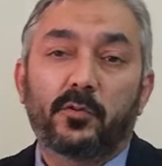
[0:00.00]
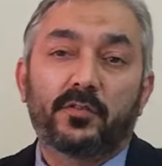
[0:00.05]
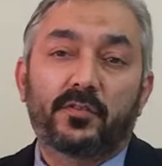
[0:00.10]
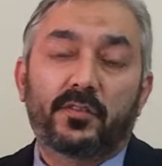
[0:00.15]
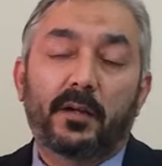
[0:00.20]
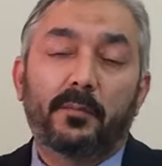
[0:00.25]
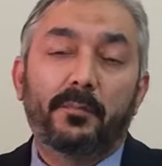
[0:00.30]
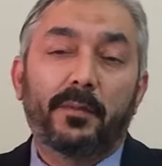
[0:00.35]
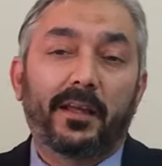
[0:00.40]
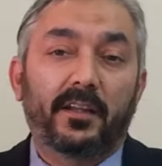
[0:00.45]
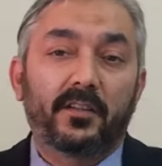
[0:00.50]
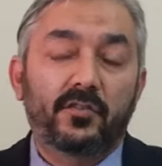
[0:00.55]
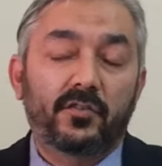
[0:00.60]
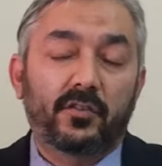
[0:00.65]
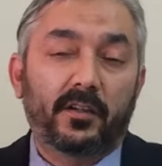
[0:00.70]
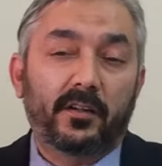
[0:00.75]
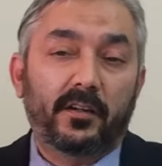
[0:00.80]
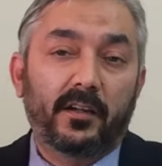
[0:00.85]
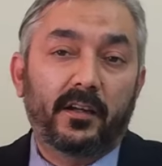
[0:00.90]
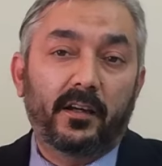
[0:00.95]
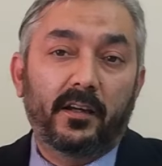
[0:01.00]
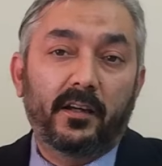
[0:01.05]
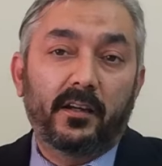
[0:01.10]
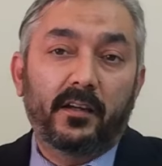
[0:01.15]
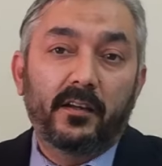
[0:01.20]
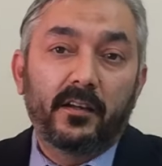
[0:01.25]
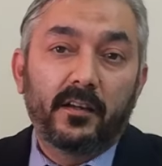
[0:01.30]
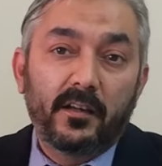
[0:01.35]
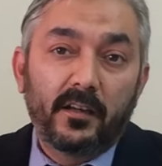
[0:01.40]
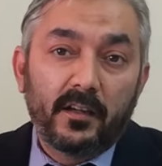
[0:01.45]
इस तरह मैनेज करना है
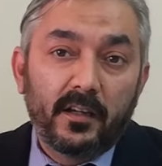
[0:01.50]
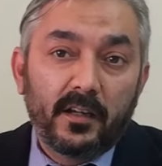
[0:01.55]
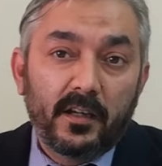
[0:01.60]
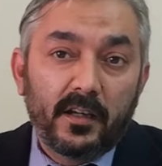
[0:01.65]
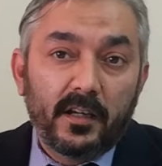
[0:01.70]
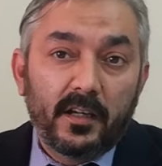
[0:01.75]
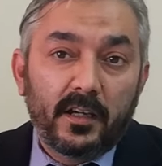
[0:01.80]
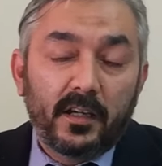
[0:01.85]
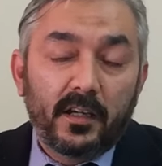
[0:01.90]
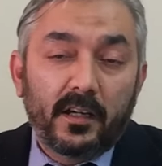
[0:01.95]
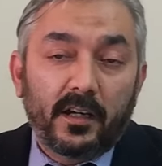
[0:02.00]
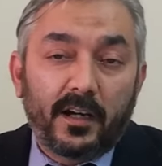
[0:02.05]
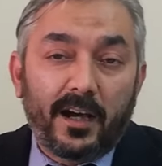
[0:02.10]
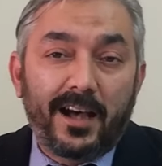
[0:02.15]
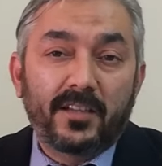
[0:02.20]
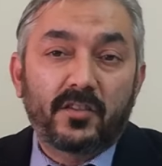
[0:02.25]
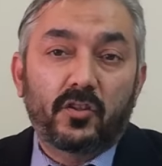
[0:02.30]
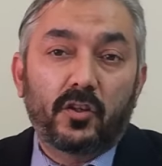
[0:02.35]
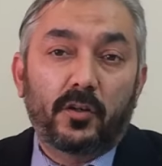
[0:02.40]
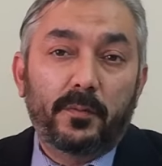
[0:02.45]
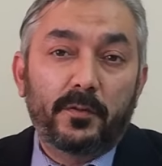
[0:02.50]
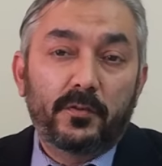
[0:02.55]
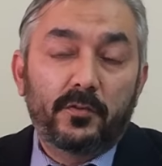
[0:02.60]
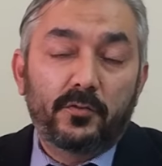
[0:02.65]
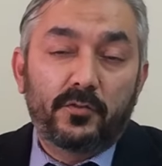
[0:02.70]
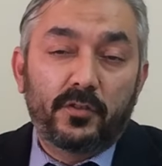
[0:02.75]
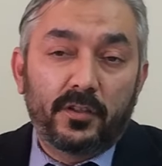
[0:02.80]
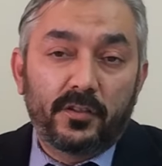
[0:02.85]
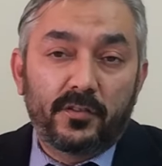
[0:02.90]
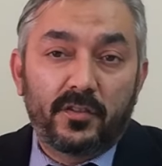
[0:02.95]
ख़ास तौर पे जो
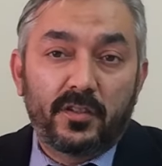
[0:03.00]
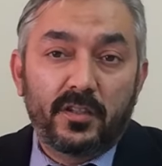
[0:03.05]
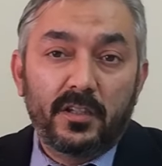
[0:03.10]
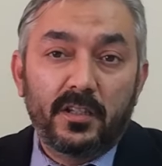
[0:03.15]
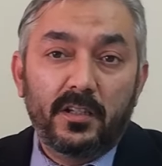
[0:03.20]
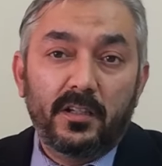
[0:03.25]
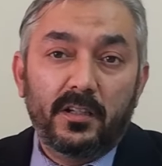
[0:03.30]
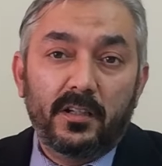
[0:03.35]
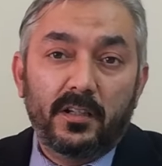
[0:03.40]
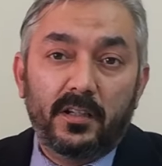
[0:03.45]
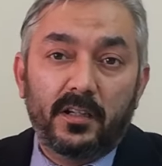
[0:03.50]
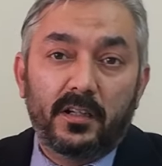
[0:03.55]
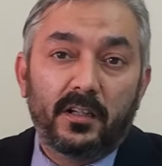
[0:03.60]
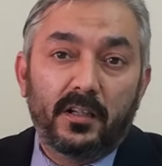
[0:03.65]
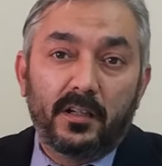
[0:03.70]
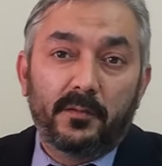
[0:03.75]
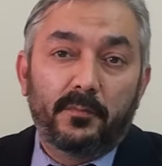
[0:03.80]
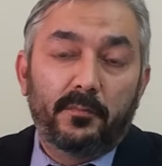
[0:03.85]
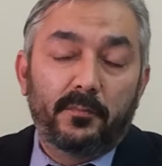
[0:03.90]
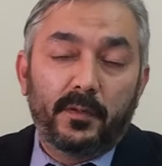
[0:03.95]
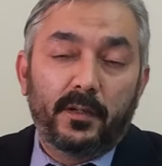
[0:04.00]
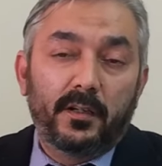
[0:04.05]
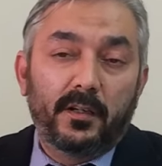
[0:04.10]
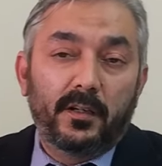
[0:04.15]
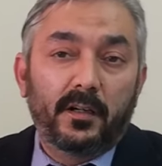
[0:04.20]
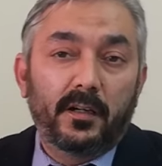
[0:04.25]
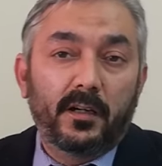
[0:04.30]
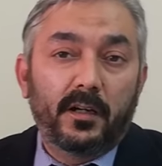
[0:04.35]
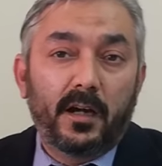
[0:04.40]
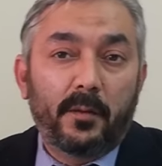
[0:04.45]
जिनसी
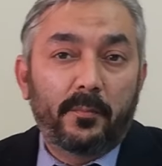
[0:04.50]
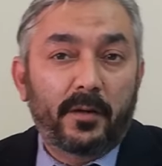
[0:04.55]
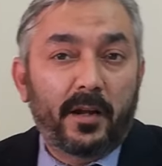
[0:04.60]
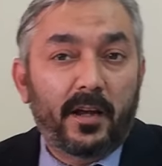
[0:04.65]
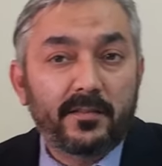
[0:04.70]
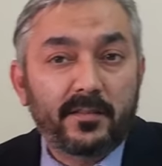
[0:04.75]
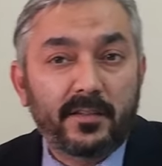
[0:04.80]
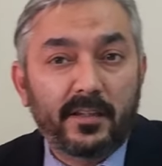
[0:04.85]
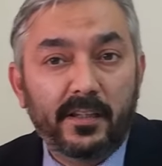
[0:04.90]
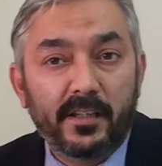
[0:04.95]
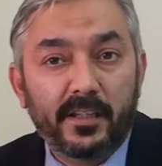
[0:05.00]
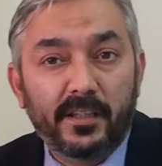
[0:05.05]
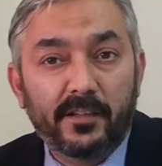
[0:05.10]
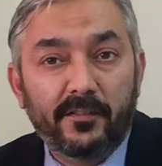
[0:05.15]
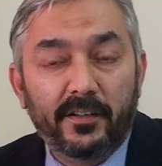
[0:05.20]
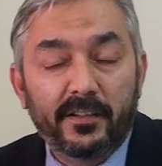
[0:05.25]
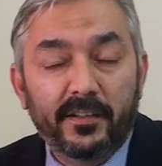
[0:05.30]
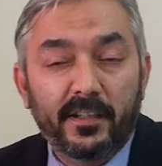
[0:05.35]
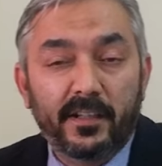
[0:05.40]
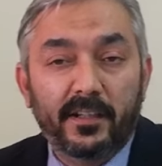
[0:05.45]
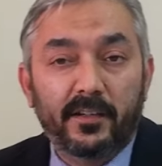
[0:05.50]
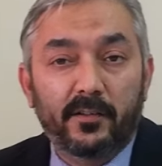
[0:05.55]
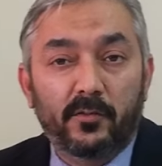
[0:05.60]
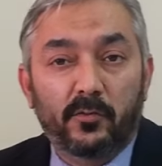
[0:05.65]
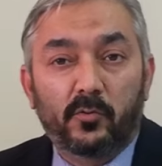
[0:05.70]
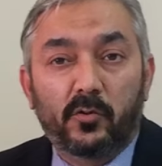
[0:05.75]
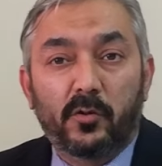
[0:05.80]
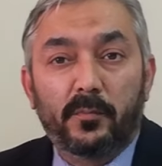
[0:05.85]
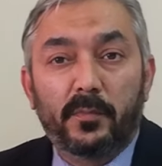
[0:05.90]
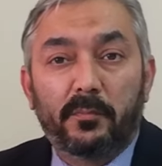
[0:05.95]
अमराज के लिए दवाइयाँ हैं
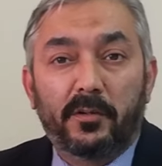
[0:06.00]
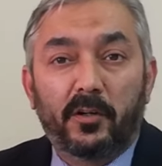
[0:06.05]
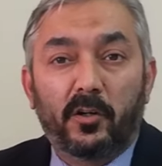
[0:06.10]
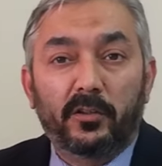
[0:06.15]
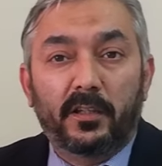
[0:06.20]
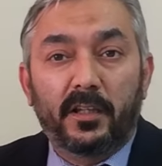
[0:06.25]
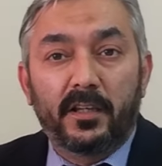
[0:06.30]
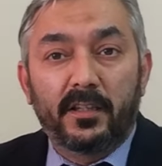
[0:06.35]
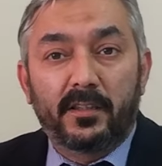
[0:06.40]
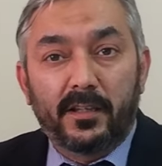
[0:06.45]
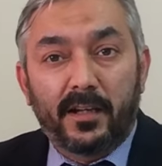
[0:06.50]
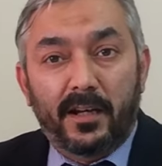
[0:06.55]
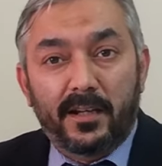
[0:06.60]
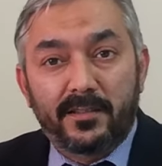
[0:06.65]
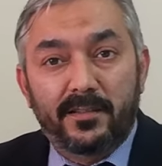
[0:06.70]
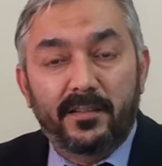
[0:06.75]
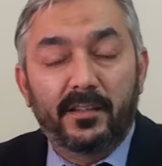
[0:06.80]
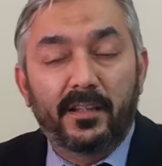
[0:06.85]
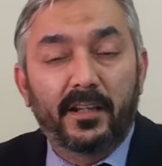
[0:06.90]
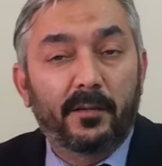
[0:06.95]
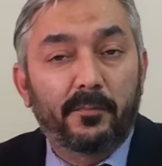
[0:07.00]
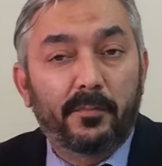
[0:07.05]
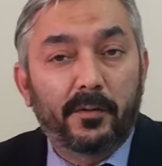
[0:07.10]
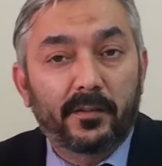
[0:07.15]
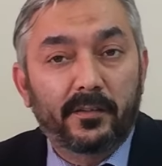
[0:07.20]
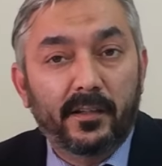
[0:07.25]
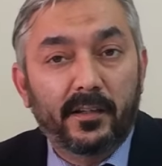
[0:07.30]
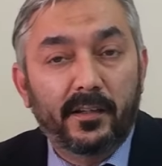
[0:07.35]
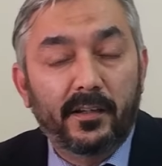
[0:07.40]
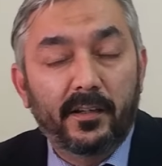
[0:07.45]
उनको हमें बहुत एहतियात से देना
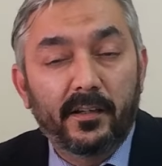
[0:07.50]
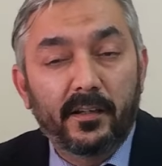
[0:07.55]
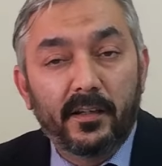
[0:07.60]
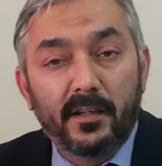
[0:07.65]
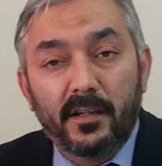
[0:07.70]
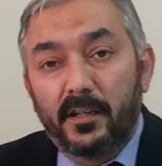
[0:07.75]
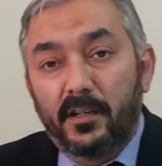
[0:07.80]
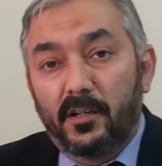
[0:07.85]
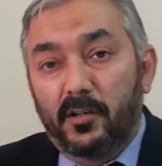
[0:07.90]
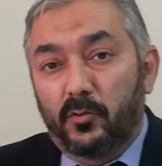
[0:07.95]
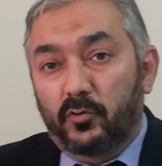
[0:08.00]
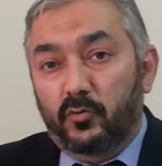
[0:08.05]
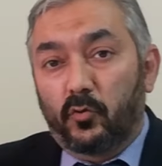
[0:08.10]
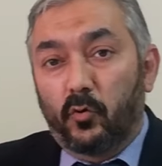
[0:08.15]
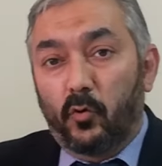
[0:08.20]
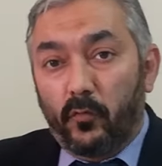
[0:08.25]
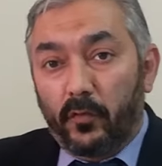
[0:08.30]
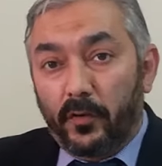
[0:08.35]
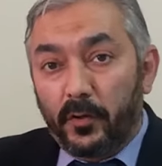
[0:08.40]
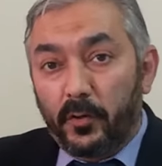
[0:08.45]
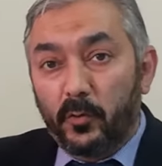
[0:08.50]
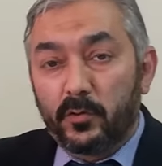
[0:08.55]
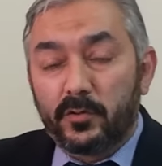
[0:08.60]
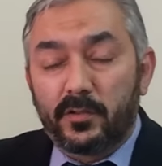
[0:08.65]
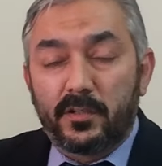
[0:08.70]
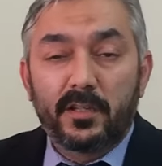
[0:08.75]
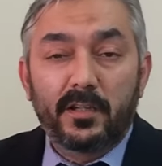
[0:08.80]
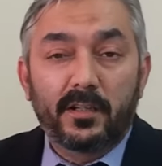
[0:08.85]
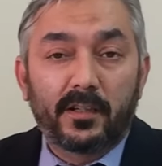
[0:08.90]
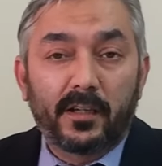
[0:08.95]
पड़ता है उसको ओवरडोज़
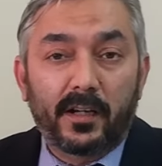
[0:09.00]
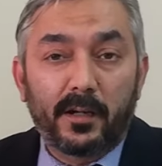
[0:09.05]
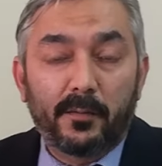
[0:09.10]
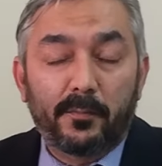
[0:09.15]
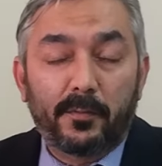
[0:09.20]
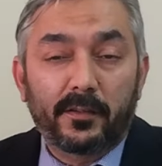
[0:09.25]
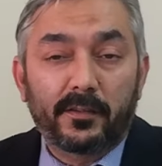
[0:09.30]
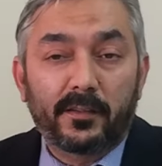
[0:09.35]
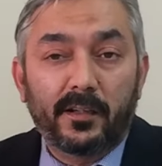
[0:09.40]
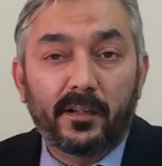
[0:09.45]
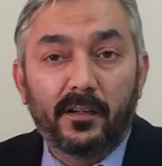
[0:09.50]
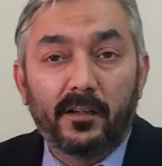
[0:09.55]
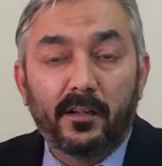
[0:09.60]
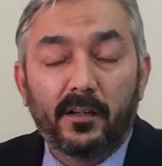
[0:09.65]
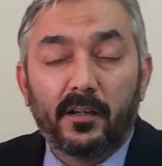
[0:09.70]
नहीं करना पड़ता